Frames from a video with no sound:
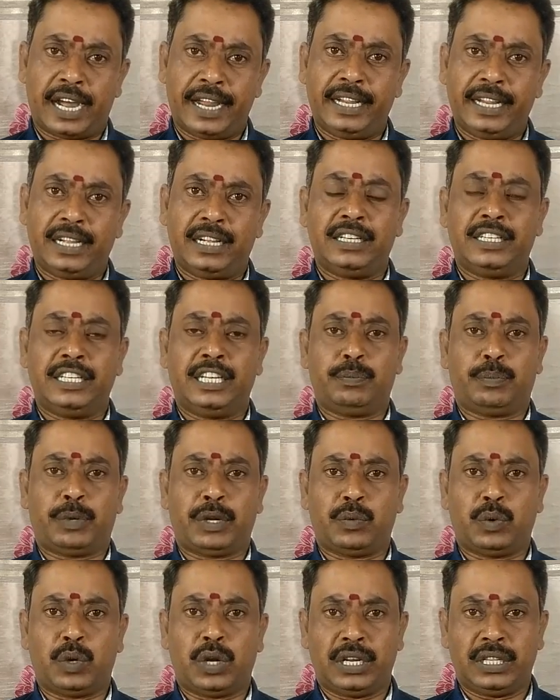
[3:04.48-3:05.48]
காயங்கள்
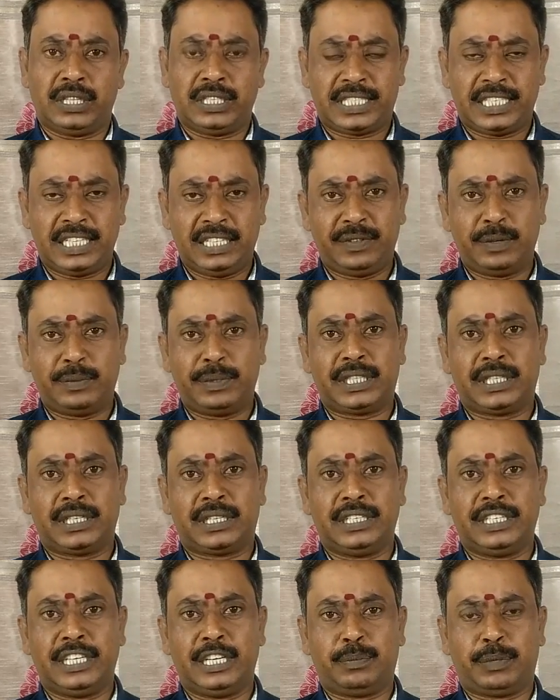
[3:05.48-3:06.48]
ஏற்படவோ அல்லது சிறு
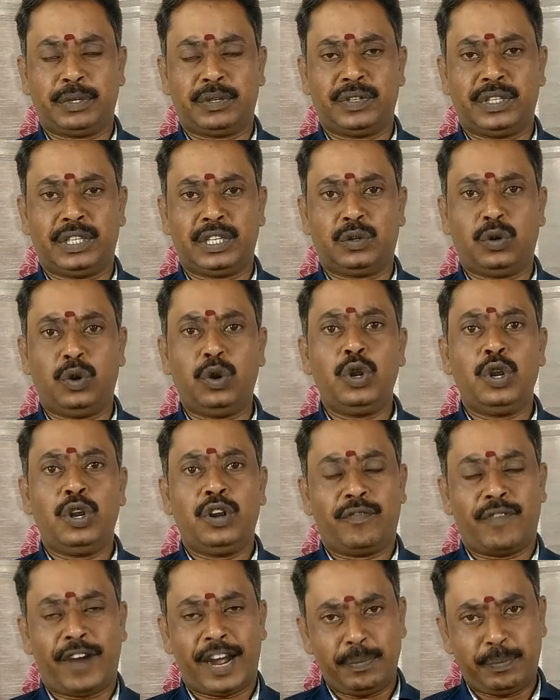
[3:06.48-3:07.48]
விபத்துக்கள் ஏற்படுவதற்கோ
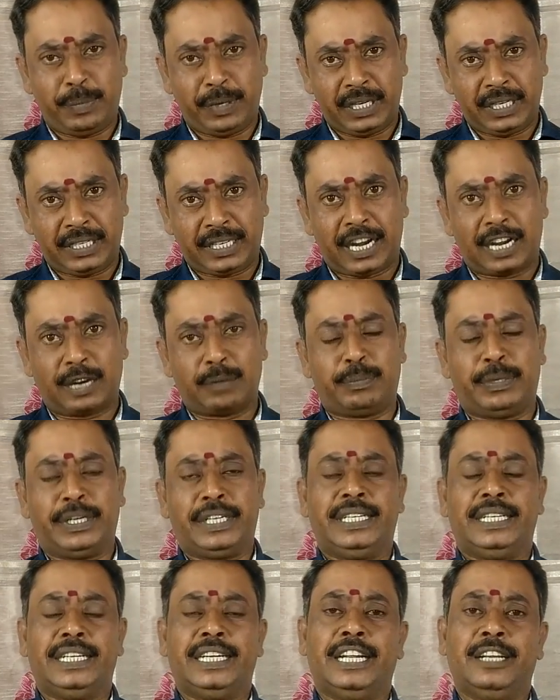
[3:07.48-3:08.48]
வாய்ப்புகள்
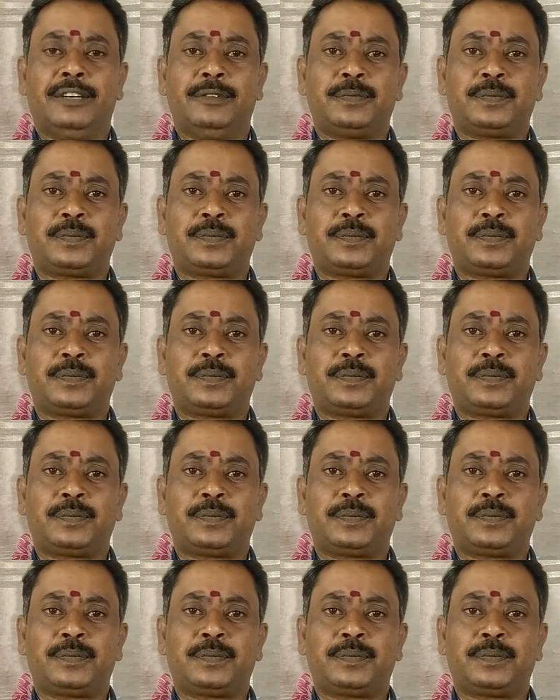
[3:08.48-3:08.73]
காணப்படுகின்றன